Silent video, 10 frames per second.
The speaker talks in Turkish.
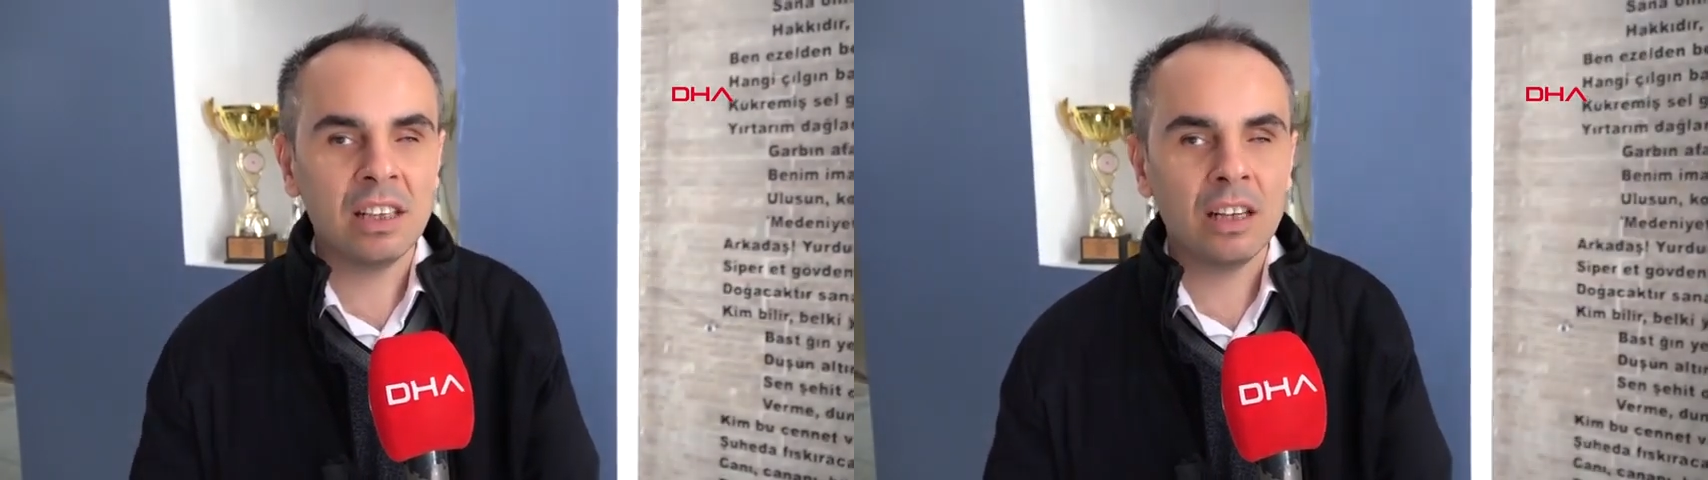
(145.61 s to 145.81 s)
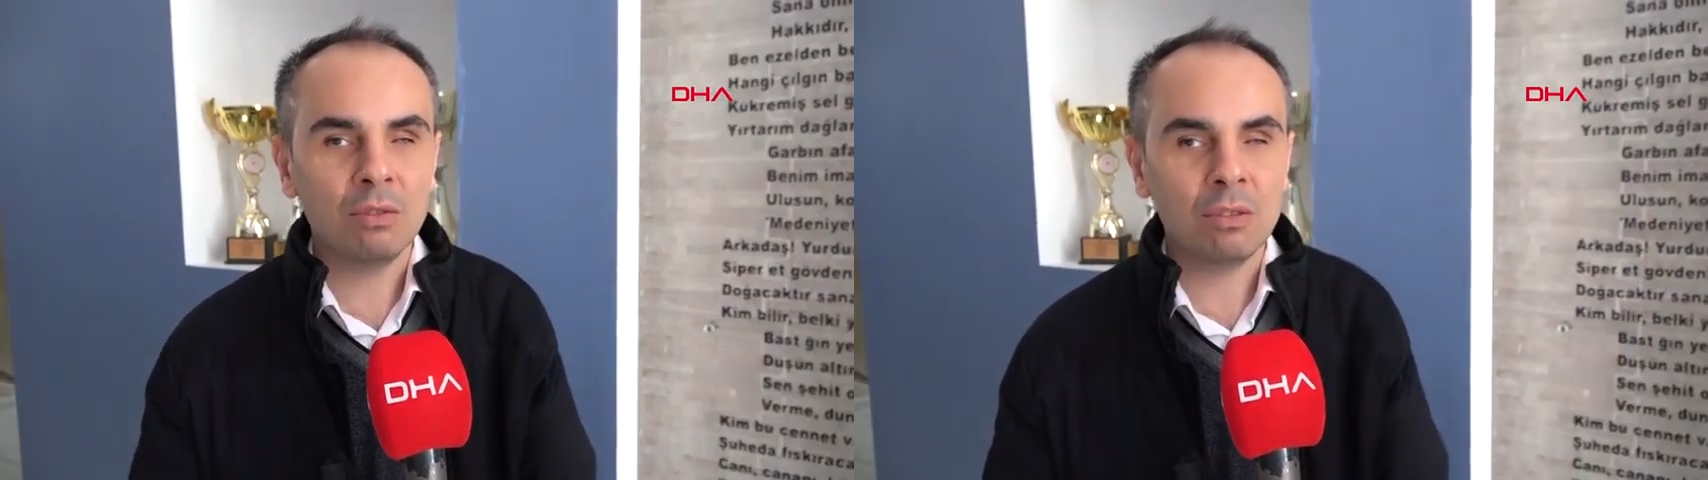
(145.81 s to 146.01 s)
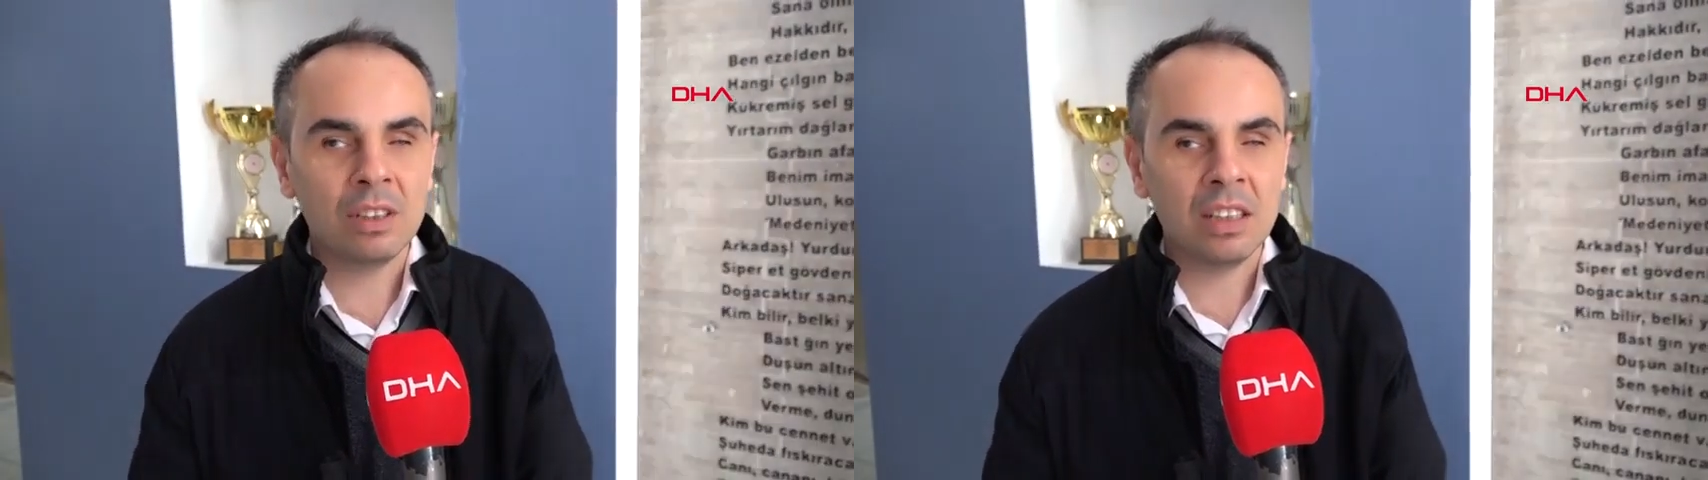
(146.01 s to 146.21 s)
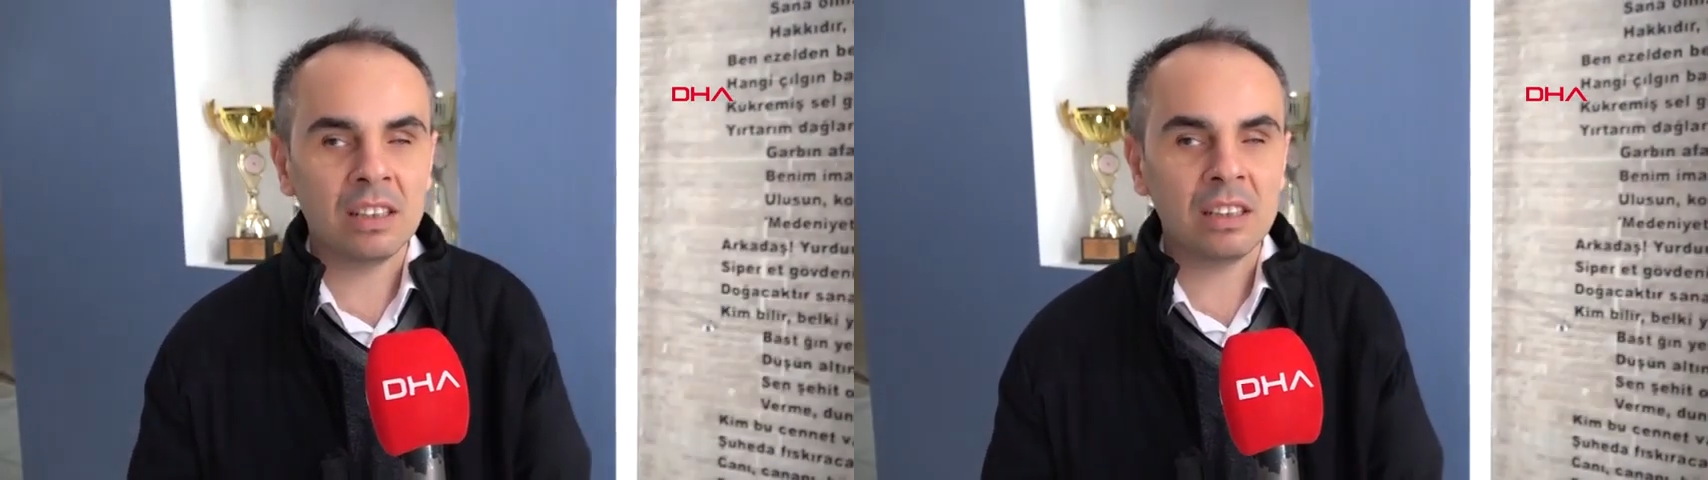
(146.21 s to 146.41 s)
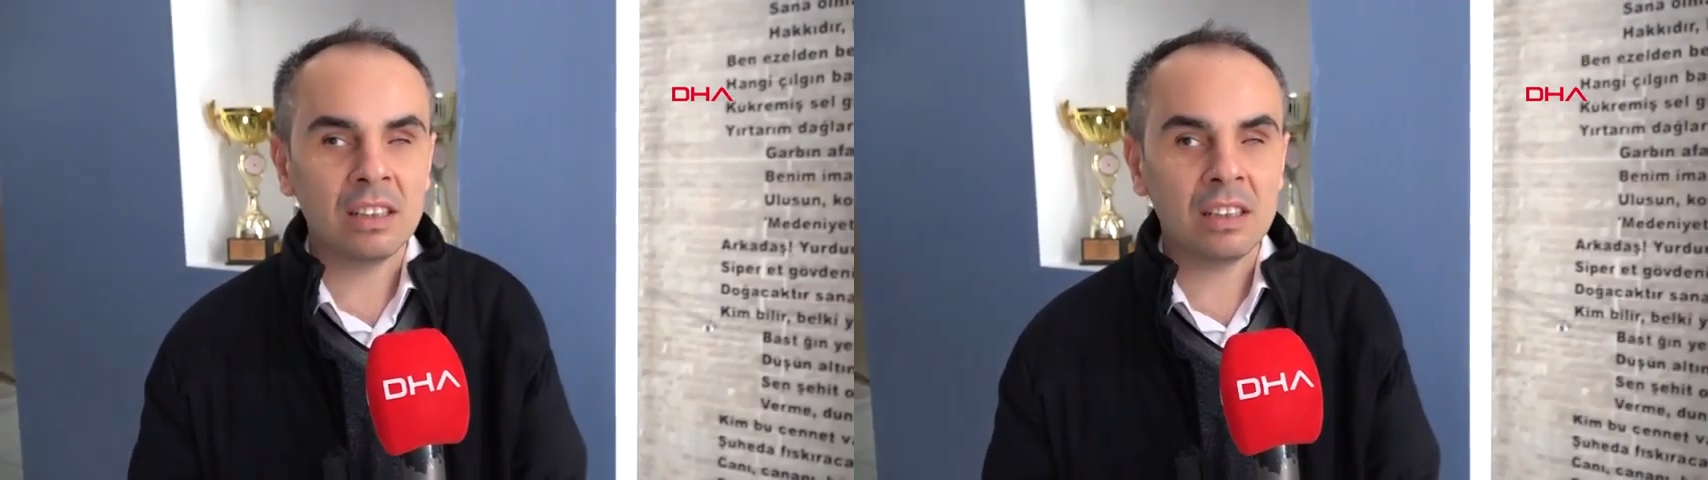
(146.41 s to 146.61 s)
Daha sonra
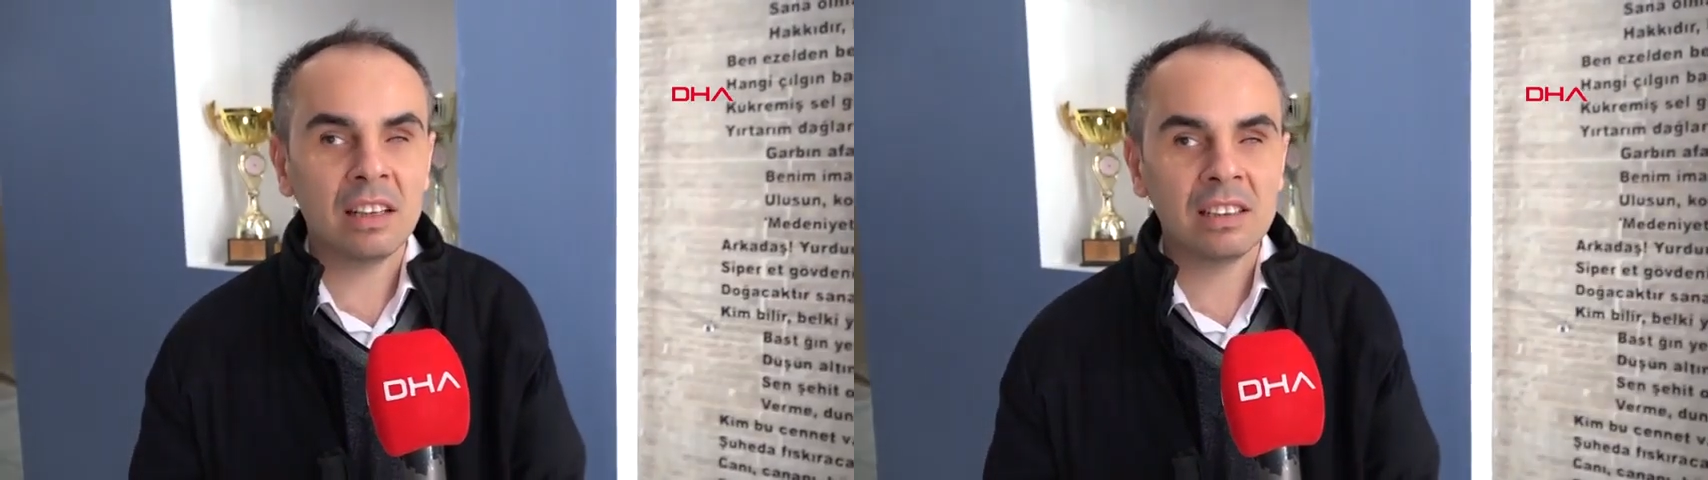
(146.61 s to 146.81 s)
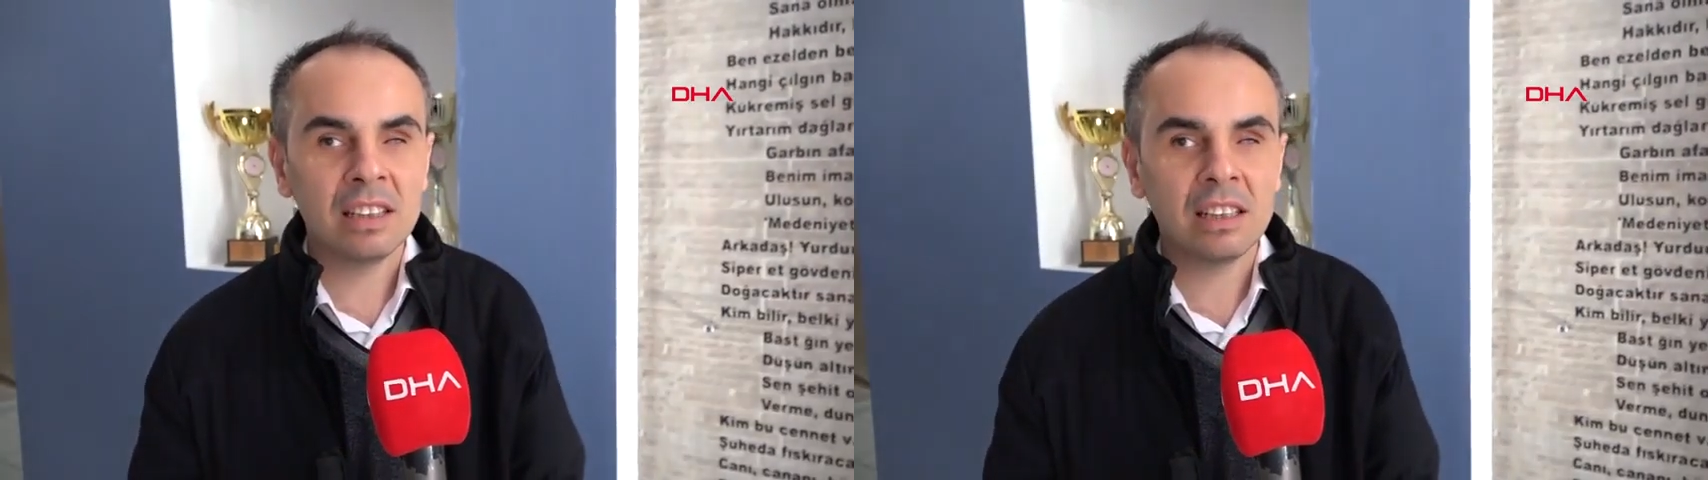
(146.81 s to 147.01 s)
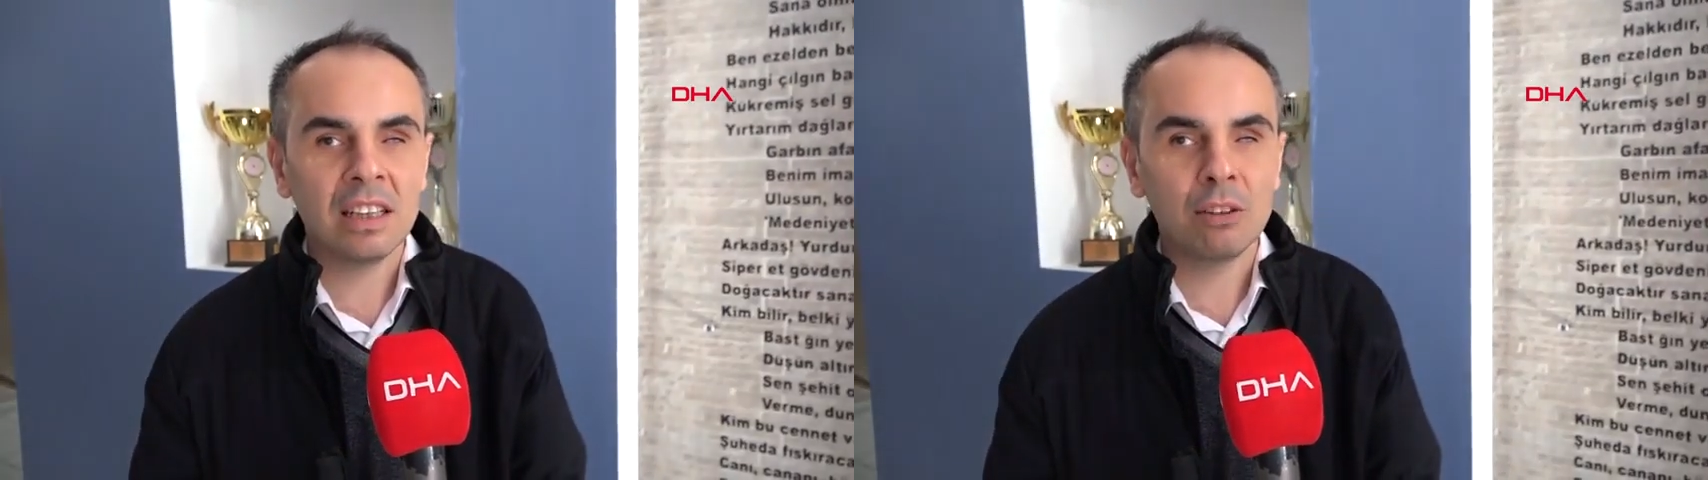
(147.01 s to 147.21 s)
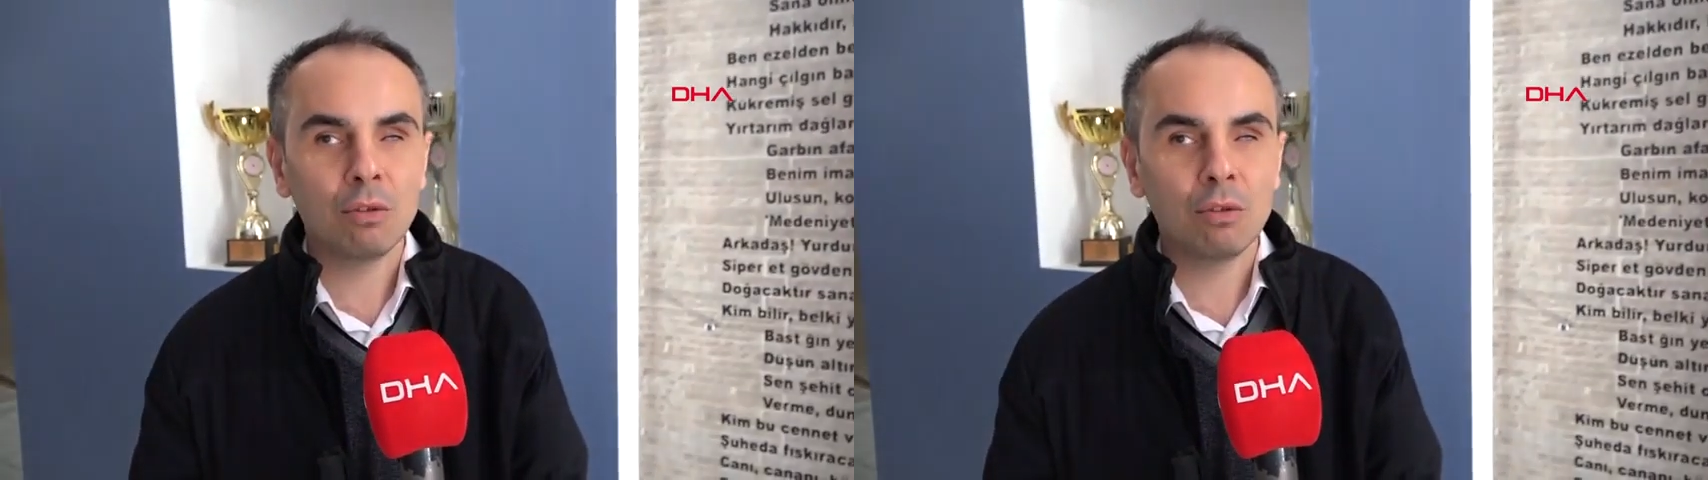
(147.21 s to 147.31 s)
e, hastalıklar,